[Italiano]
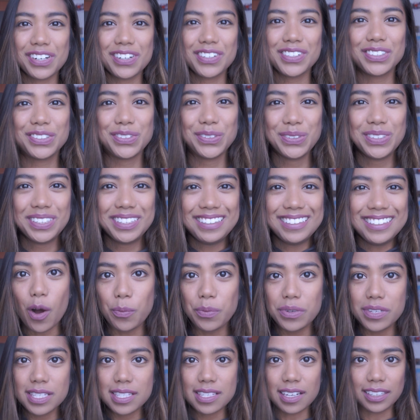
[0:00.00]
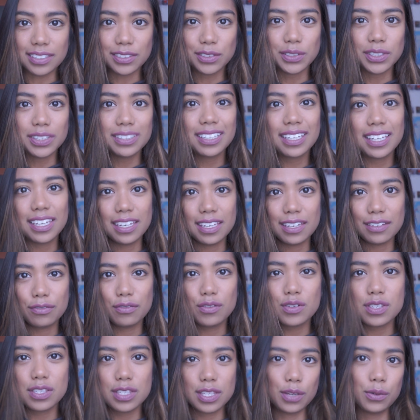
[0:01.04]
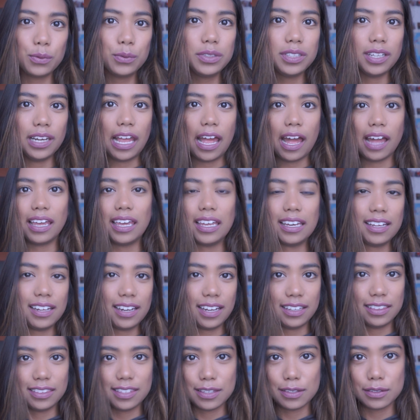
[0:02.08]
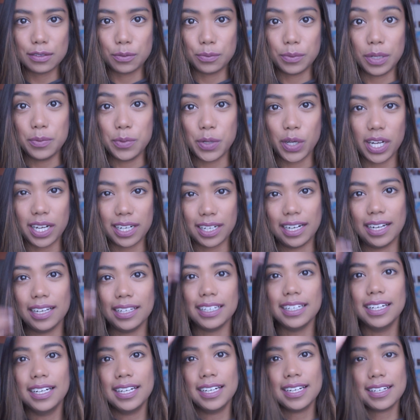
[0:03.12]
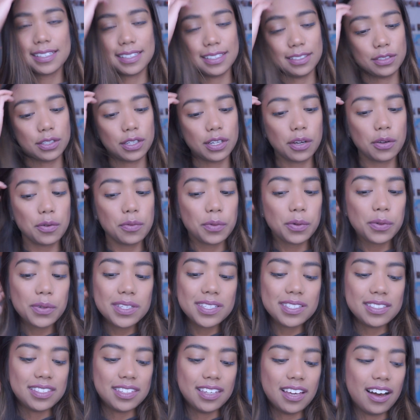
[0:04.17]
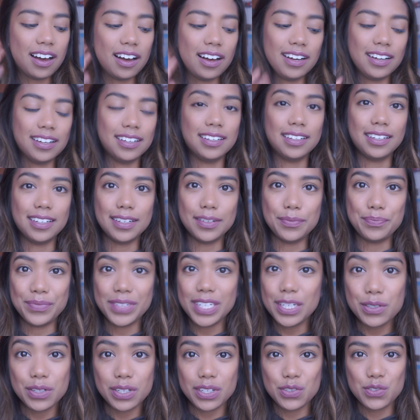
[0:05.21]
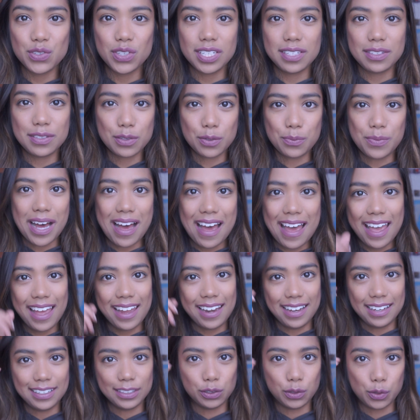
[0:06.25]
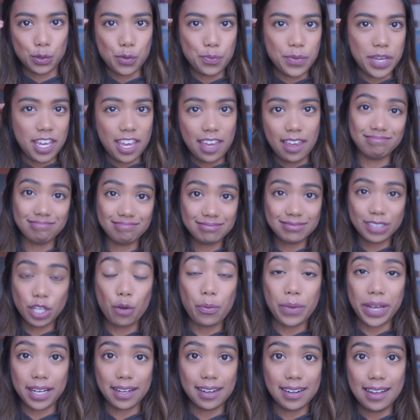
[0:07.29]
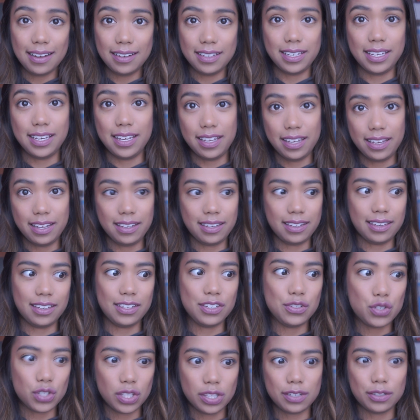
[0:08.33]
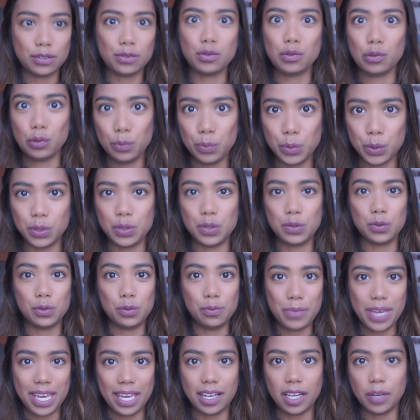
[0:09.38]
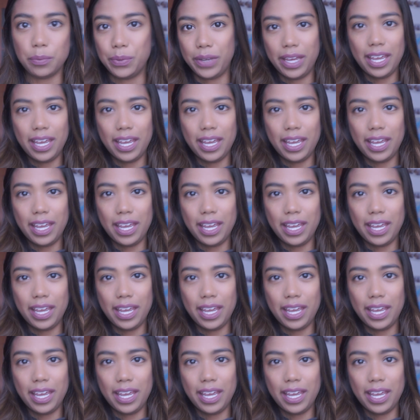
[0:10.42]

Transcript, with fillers: a tutti! tutti ho pensato che fosse utile anche inerente insomma al mio canale dato che comunque sia eh, in origine insomma è nato come, come canale eh, incentrato sul beauty, sul make up